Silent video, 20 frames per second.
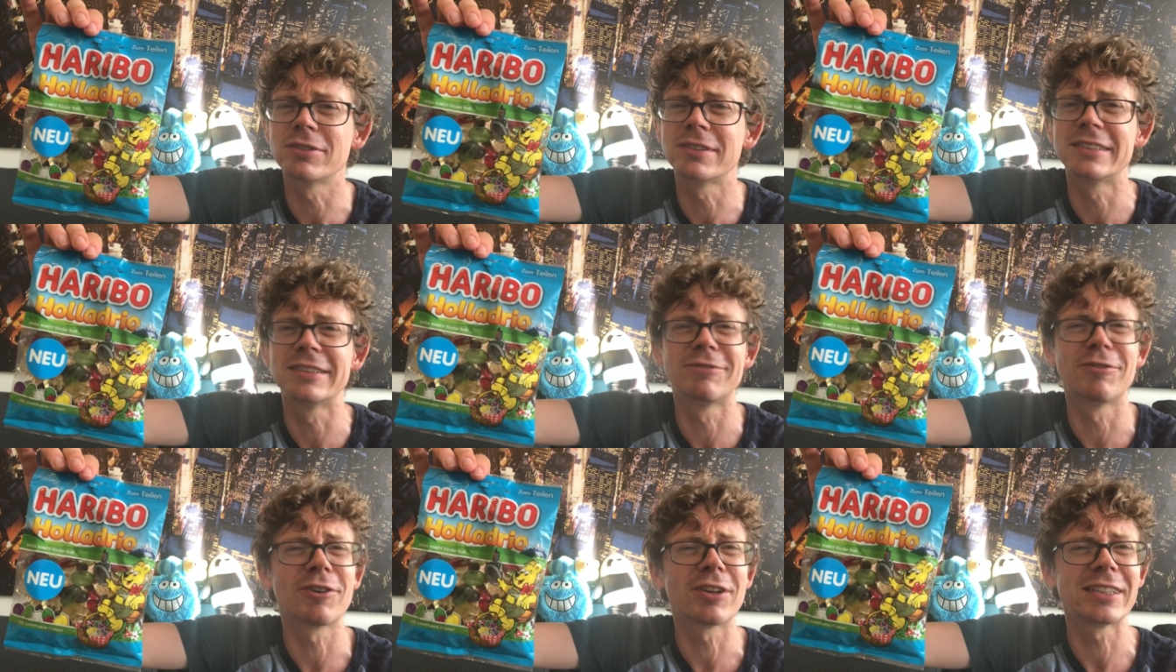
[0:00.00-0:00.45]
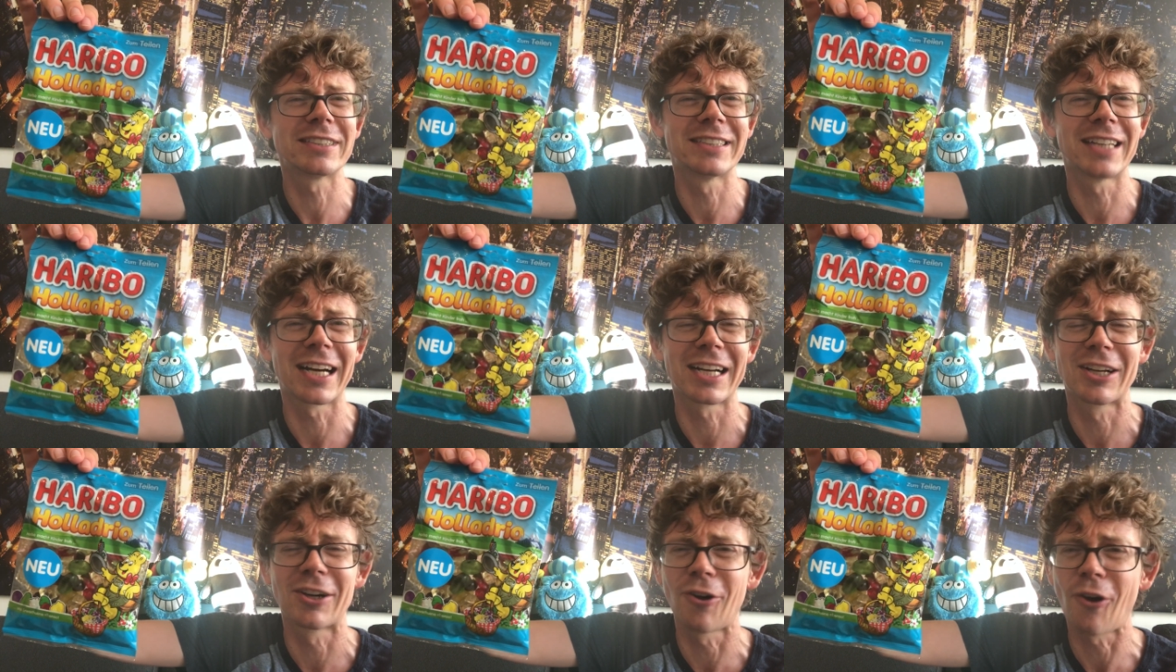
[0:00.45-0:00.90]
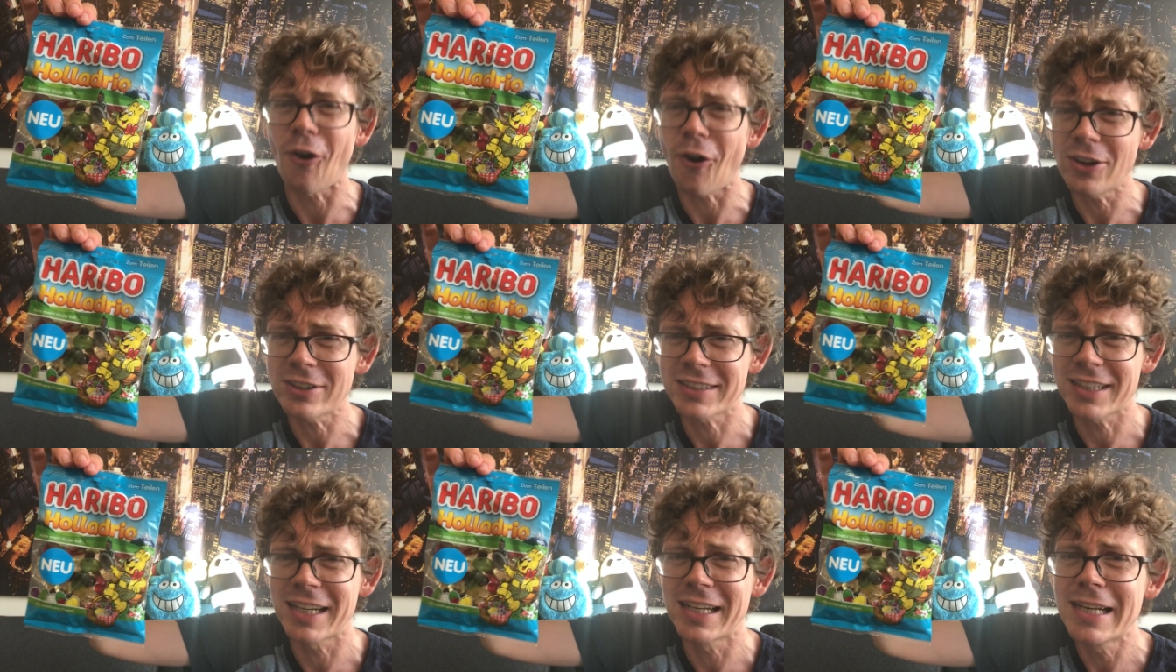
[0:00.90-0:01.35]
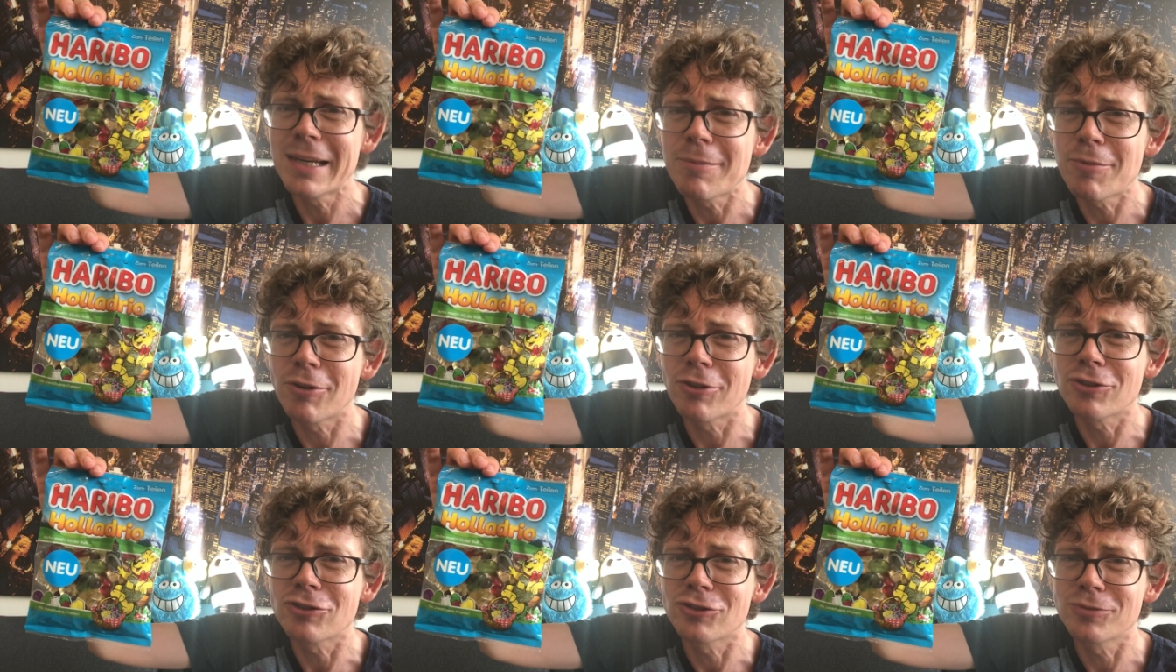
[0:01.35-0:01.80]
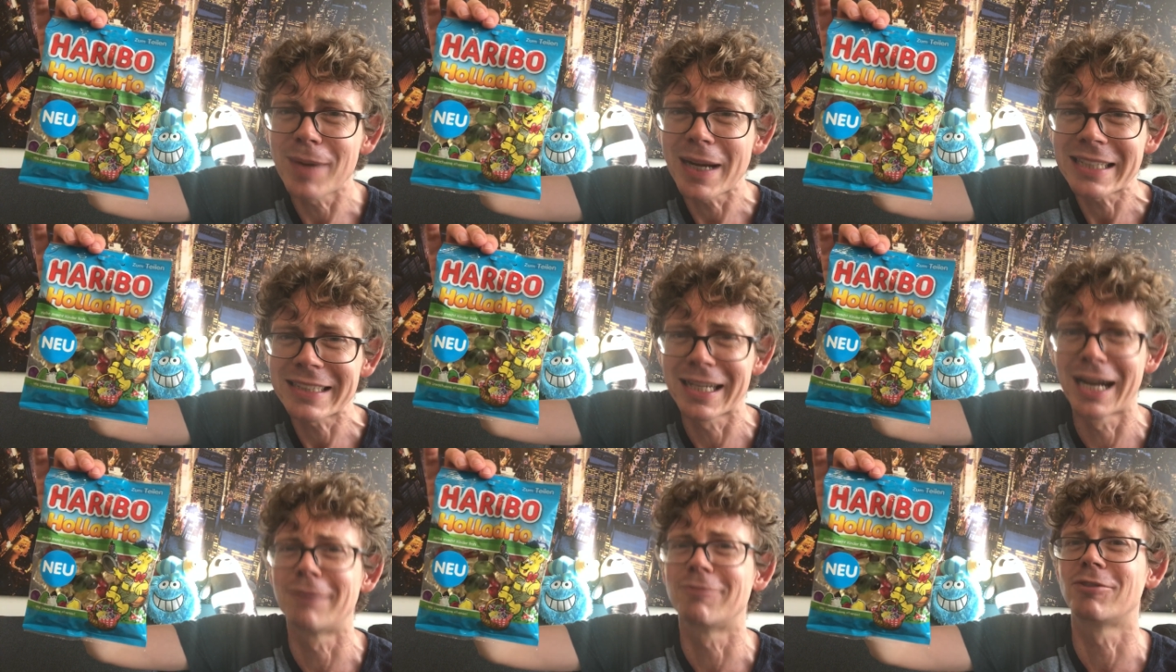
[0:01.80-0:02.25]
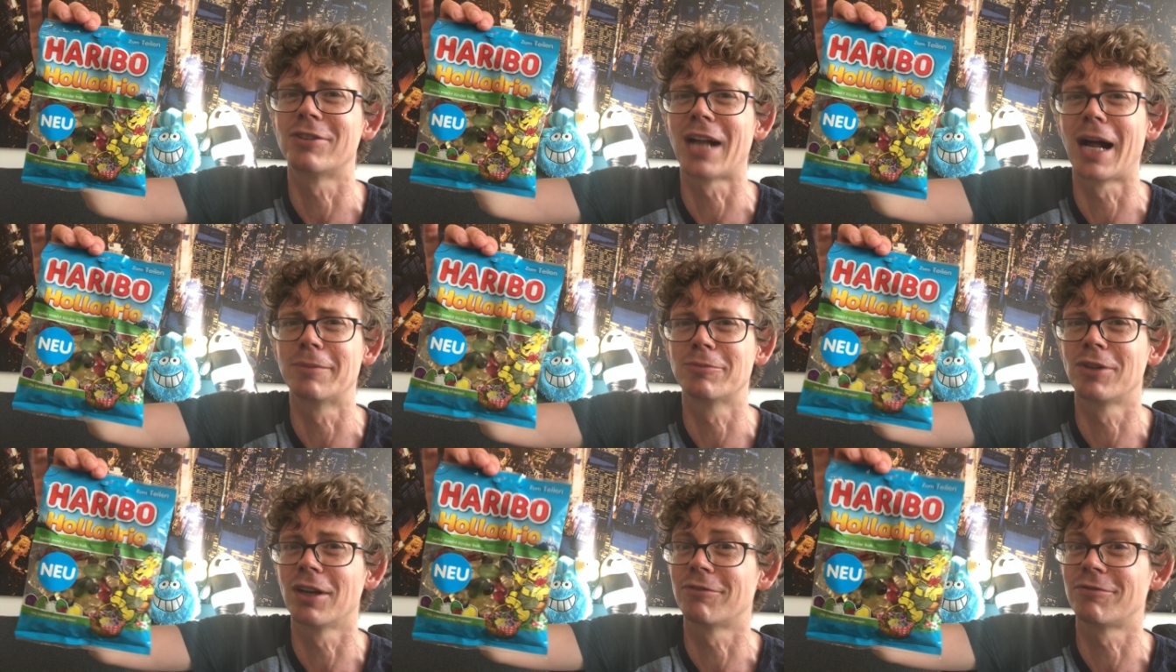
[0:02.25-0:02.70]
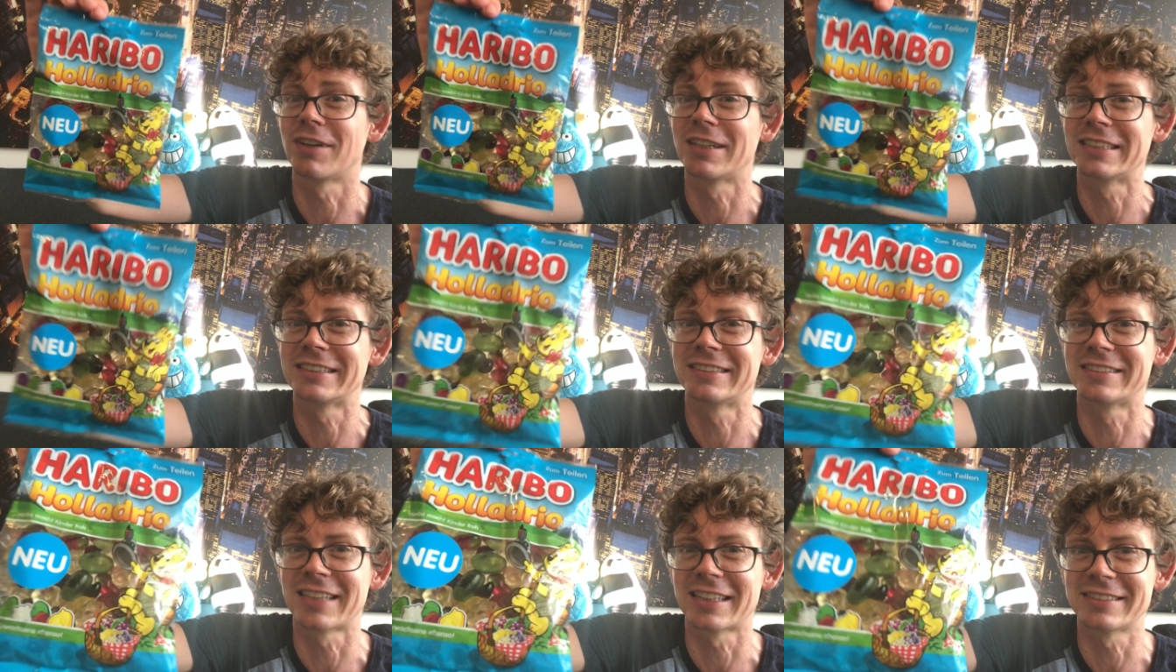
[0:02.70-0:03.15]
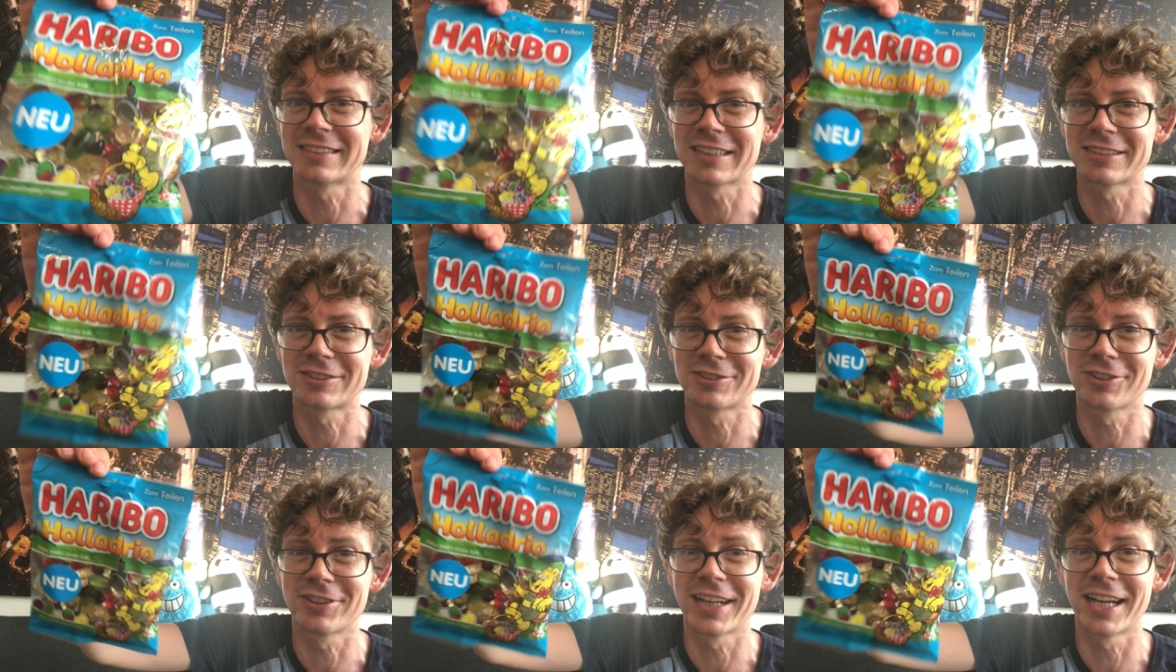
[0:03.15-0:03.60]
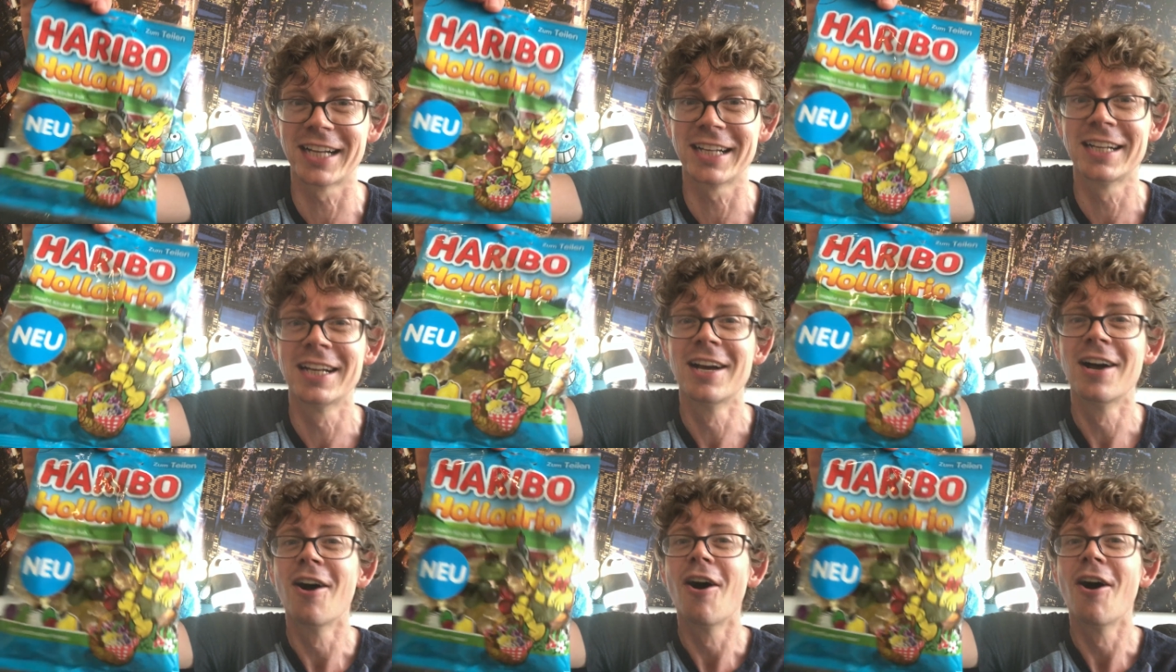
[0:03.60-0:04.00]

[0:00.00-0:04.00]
die wirklich nach Kräuterlimo geschmeckt haben von Almdudler, fand ich sensationell.